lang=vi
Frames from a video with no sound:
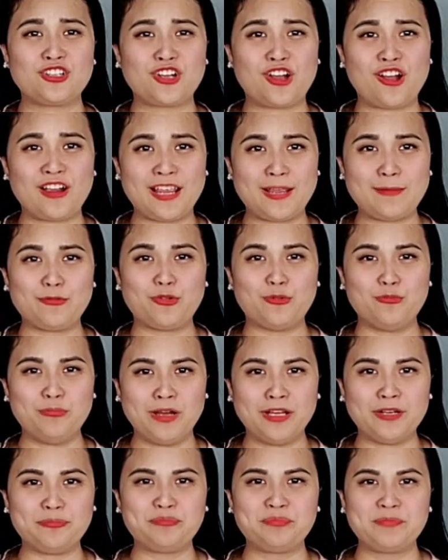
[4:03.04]
cho con em của
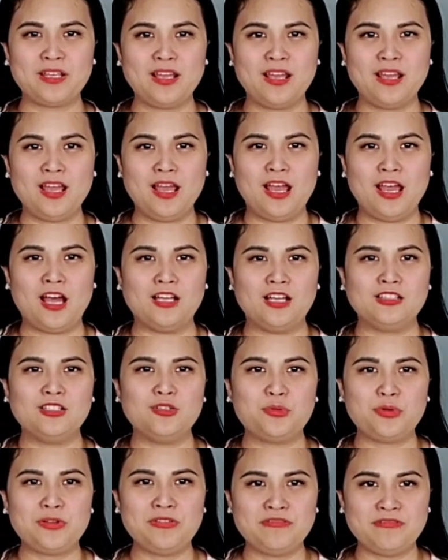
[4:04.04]
mình. À,
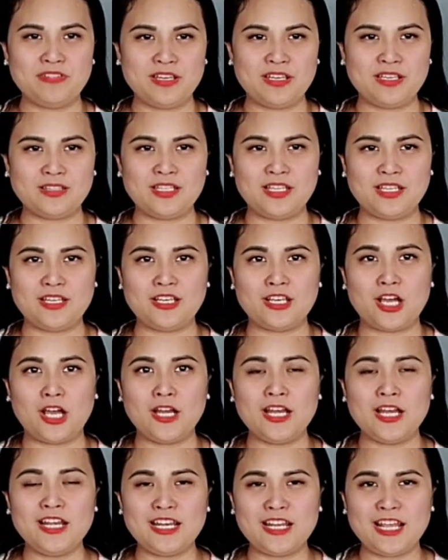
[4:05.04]
thưa quý vị thì
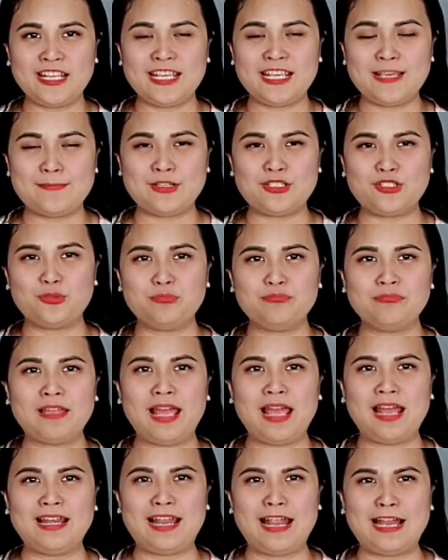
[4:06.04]
nói đến đây khi mà chúng
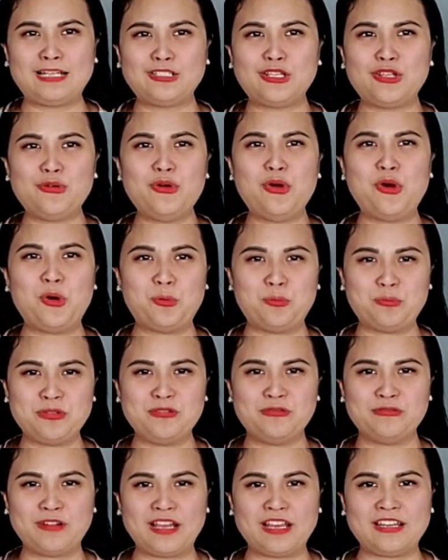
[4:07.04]
ta đang thiếu hụt
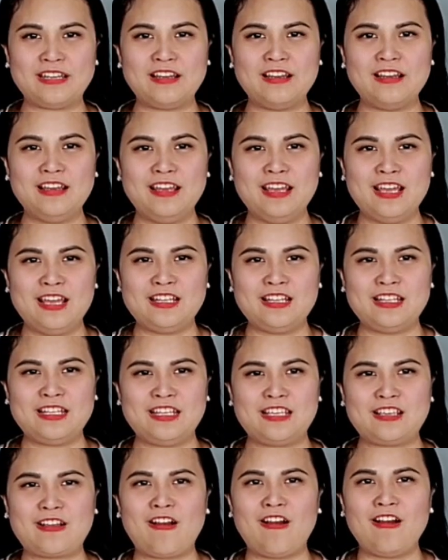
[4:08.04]
như vậy đó
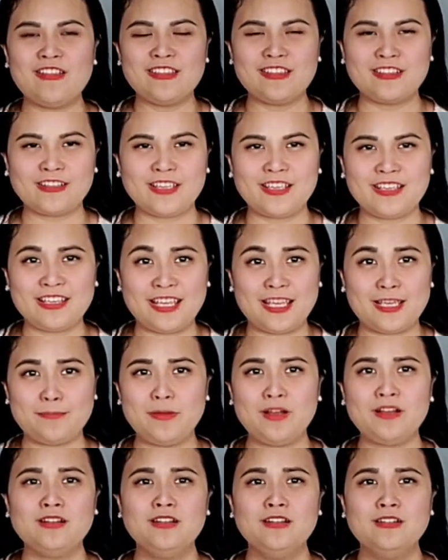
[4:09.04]
thì có những cái kẻ
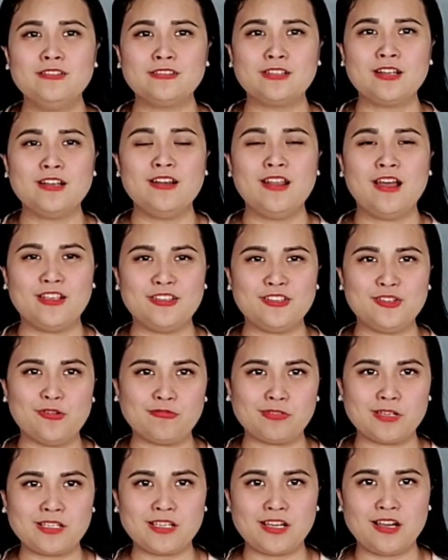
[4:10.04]
bất lương nó lợi
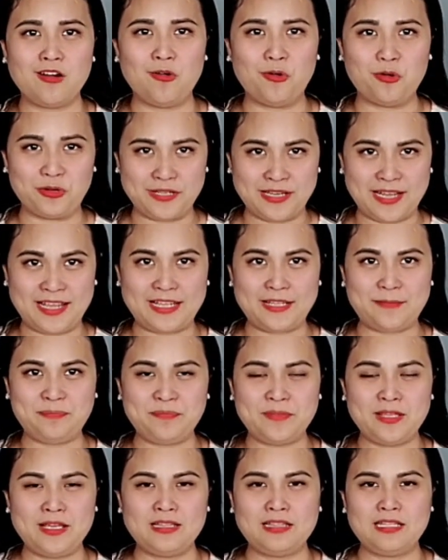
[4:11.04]
dụng cái cơ hội này.
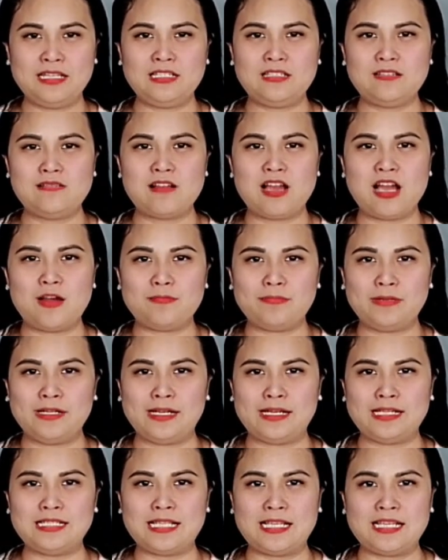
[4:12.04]
Thì trường hợp này
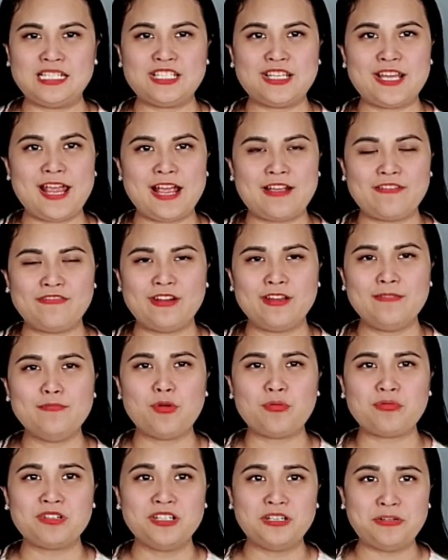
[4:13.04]
đã xảy ra với
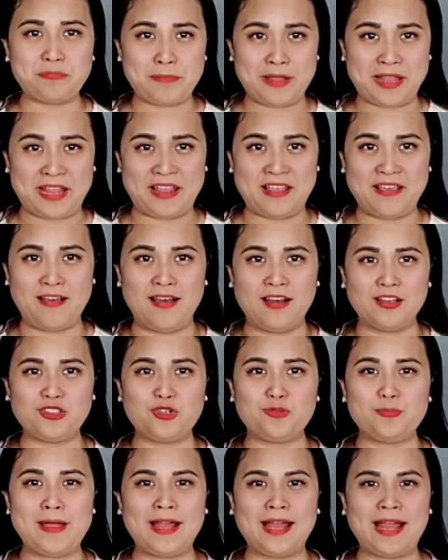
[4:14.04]
một người mẹ ở
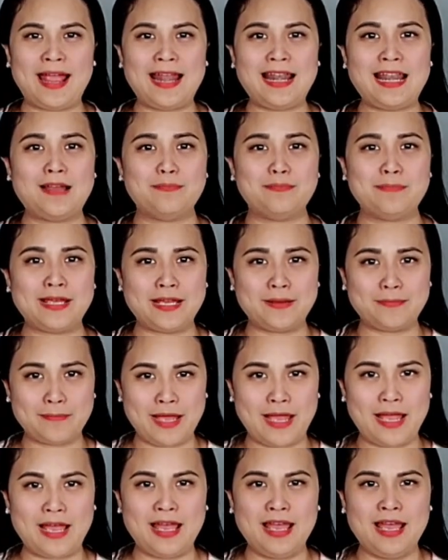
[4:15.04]
tiểu bang
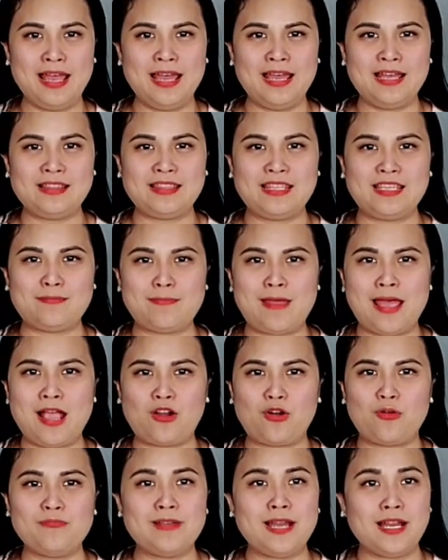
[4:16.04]
Alabama thì bà
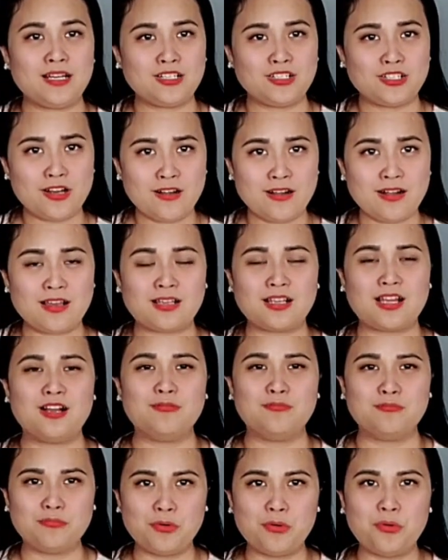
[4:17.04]
cũng đang rất là
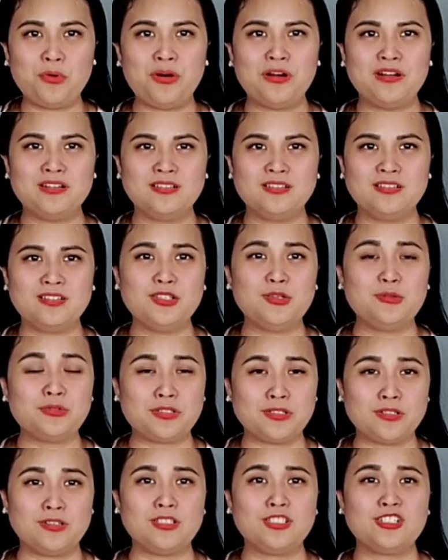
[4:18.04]
cần mua nhiều
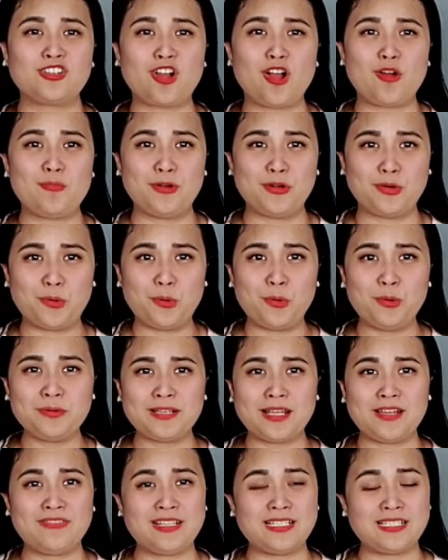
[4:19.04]
sữa cho con mình uống
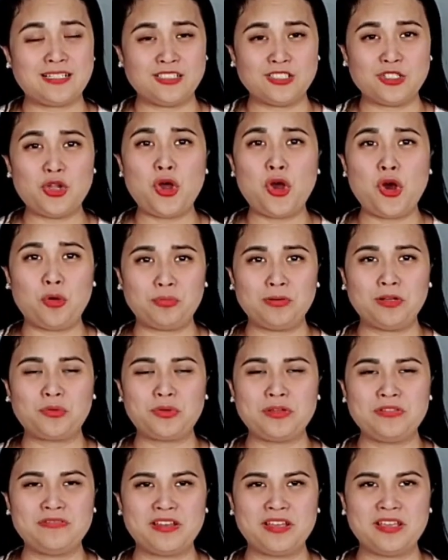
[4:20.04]
tại vì sữa thiếu hụt đó
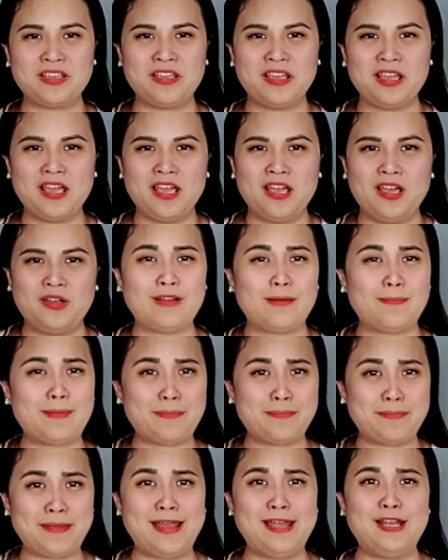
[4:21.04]
quý vị và
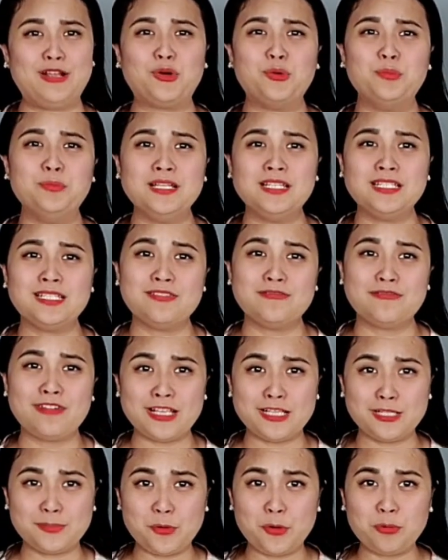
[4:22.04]
bà mẹ này cũng lên trên
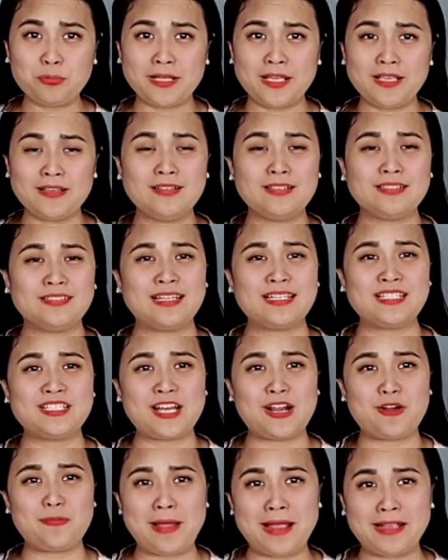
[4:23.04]
Facebook thấy người ta
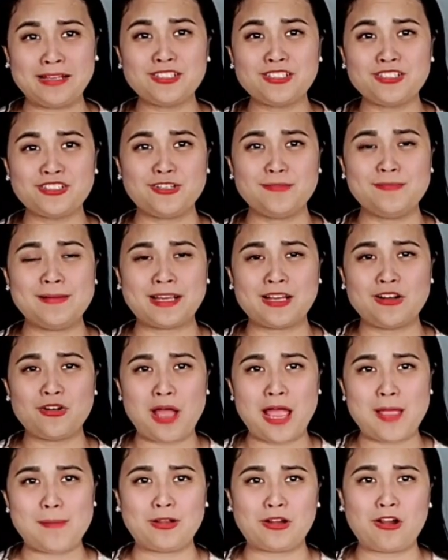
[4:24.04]
rao bán sữa mà cái
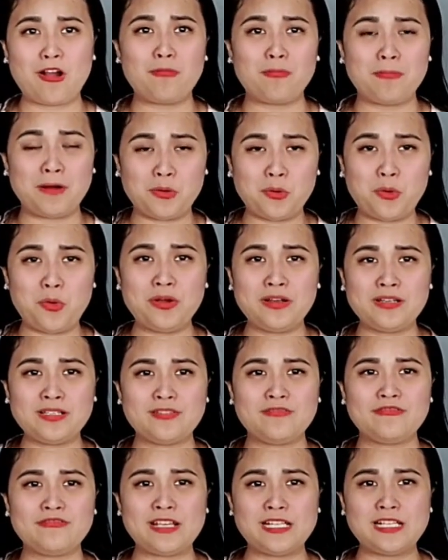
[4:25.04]
loại mà con bà uống ở
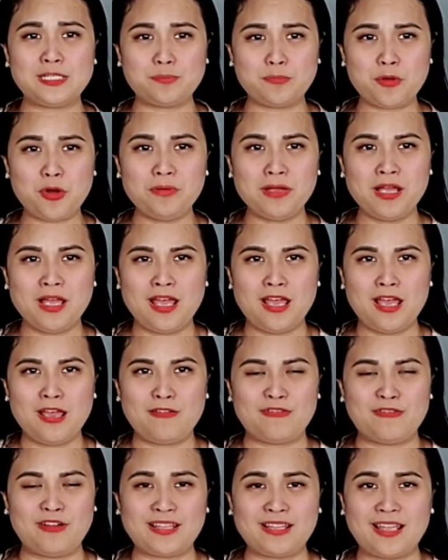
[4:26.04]
trên Facebook
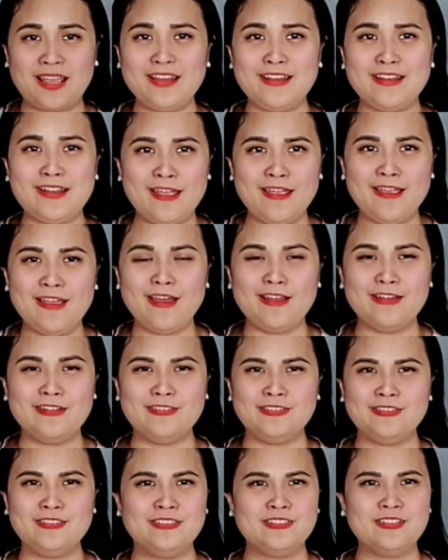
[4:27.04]
và thấy để
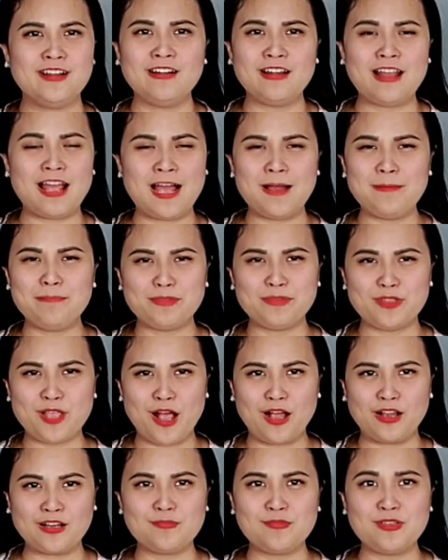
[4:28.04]
hình rất là hấp
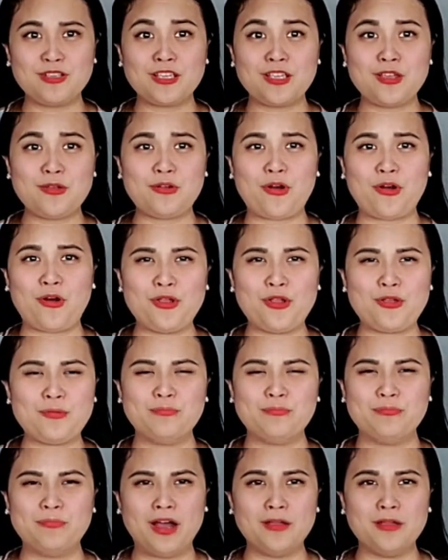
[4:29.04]
dẫn giống như kêu gọi
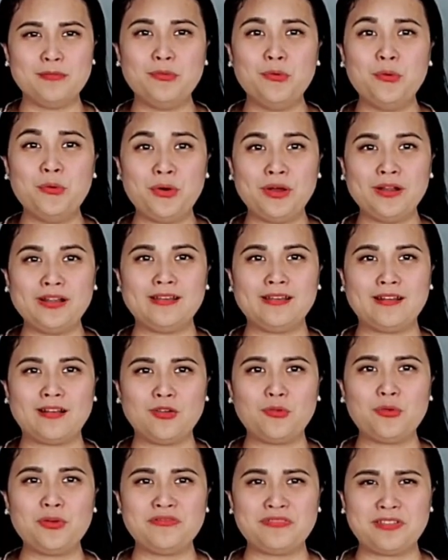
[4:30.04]
mời mua này nọ
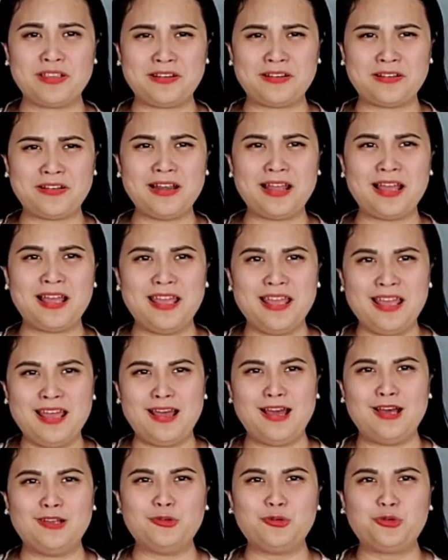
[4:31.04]
đó quý vị nói là
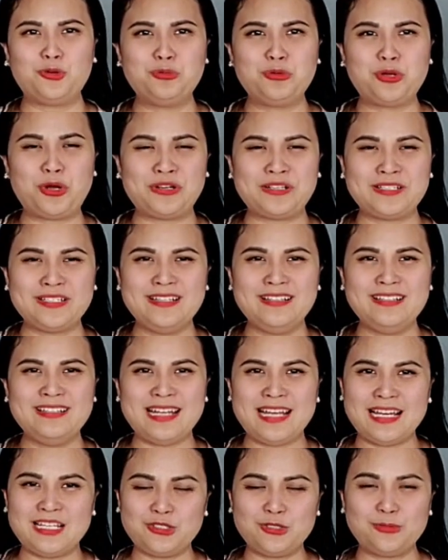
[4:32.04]
à, tôi cũng còn dư
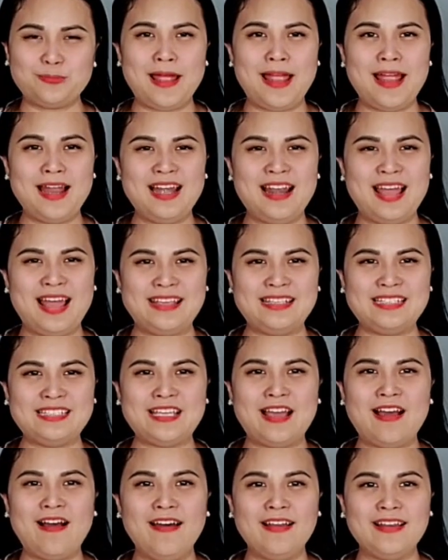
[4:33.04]
nè tôi bán lại
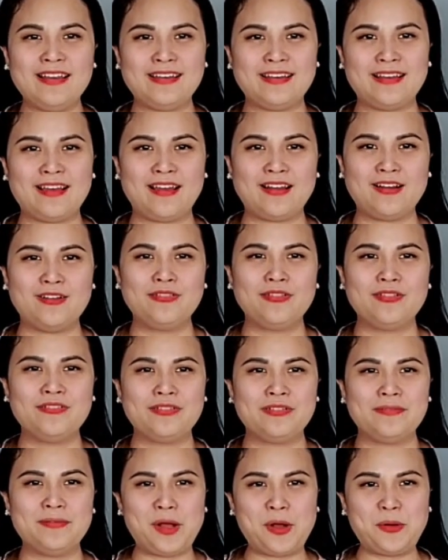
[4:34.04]
cho này nọ đó quý
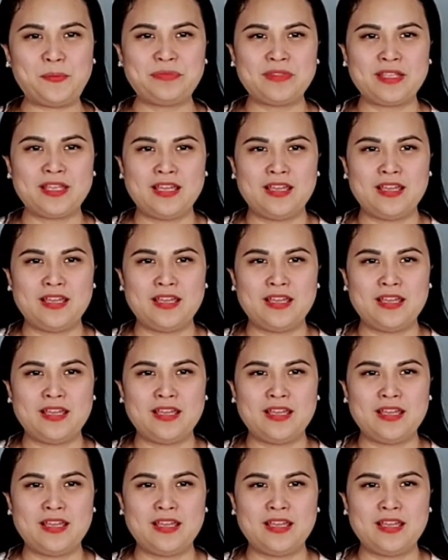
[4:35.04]
vị phải không